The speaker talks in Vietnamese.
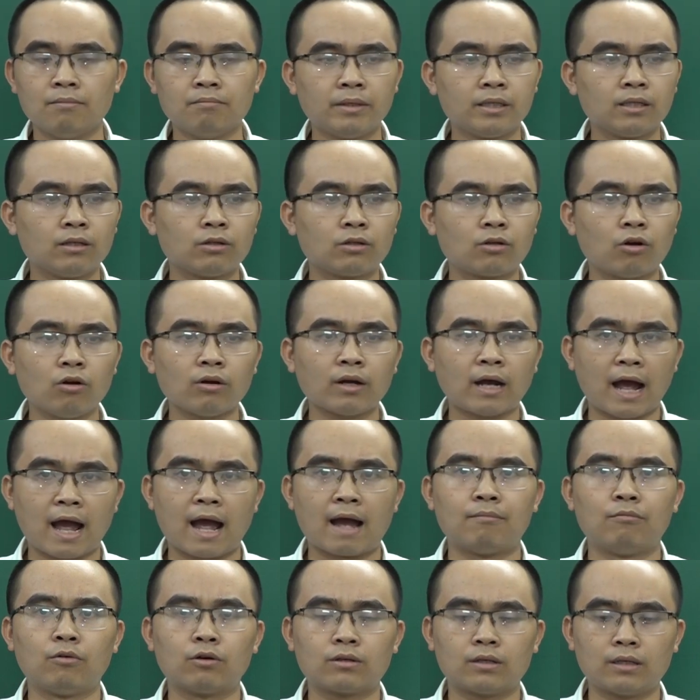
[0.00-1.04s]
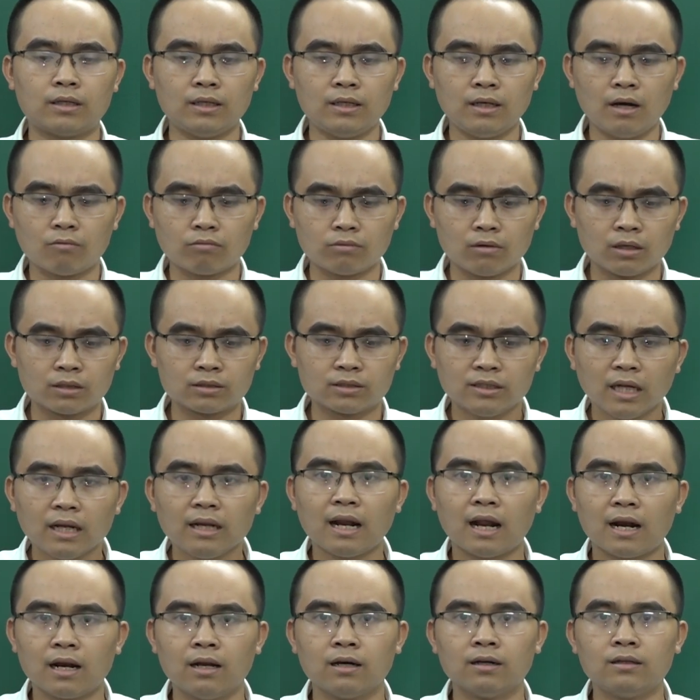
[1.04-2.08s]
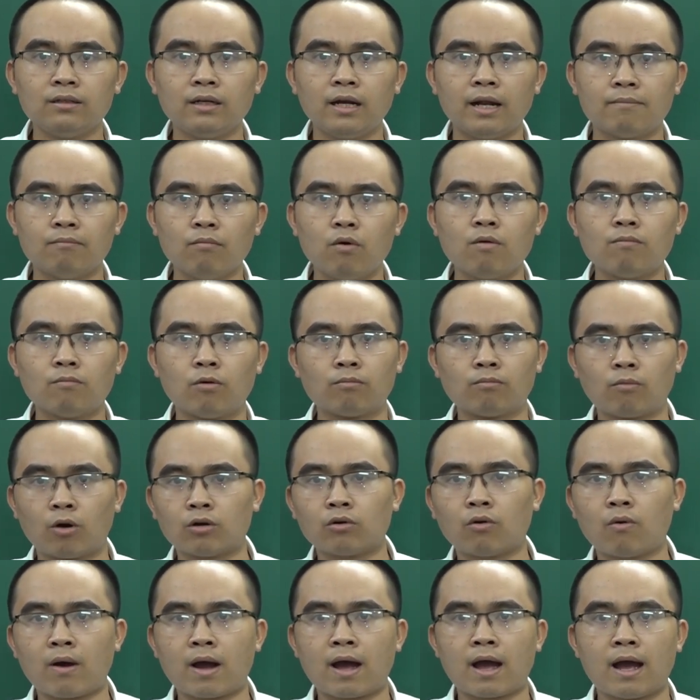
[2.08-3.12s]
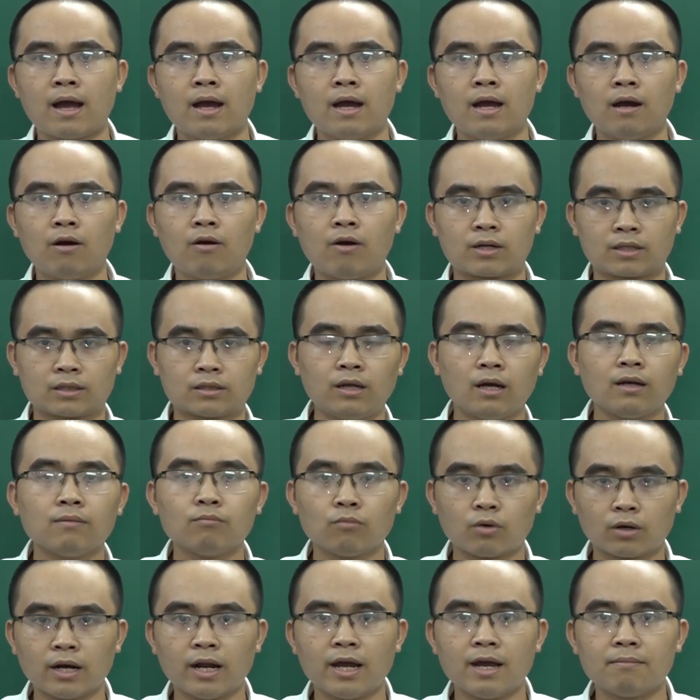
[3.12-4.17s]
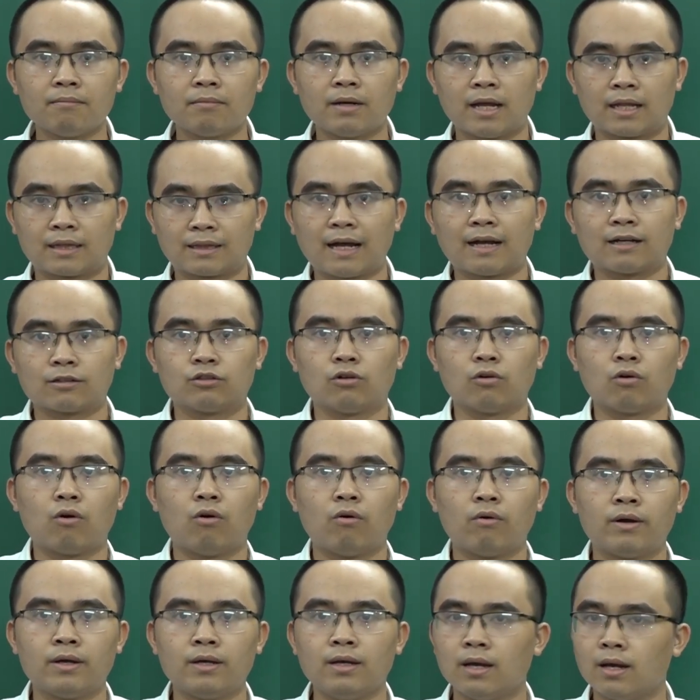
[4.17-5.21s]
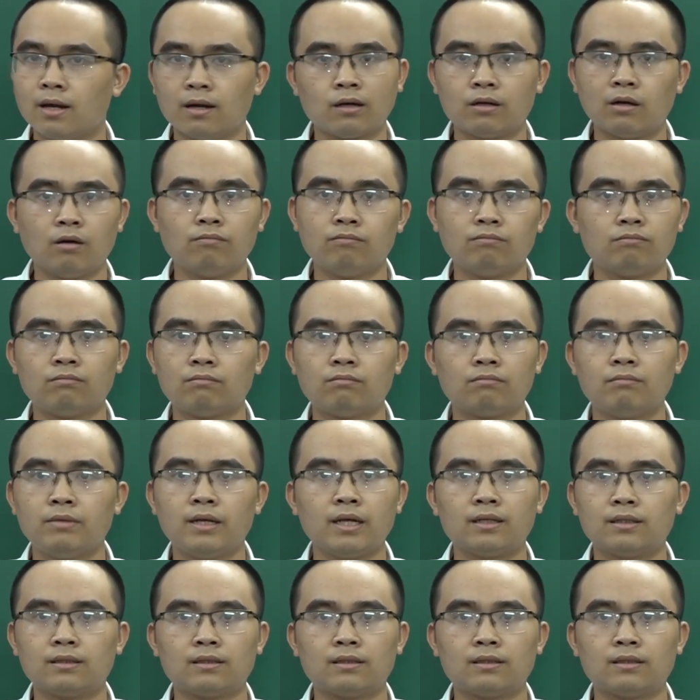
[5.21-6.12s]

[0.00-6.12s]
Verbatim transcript: mình có cả một cái động lực rất là lớn để mua một món quà hoặc thức một đêm để tặng cho cô ấy, không biết